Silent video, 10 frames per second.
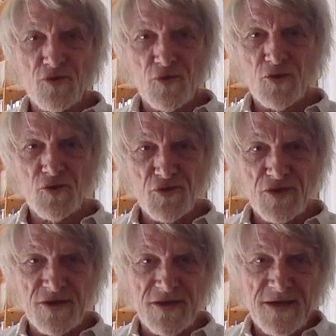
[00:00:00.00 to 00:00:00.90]
rendu
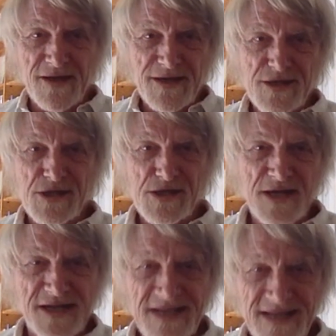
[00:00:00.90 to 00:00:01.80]
compte, et c'est
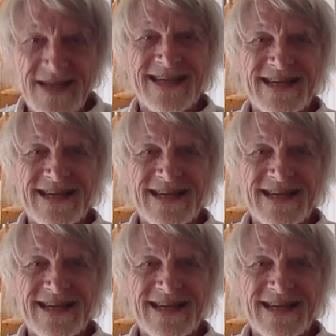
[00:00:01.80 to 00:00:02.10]
ça qui,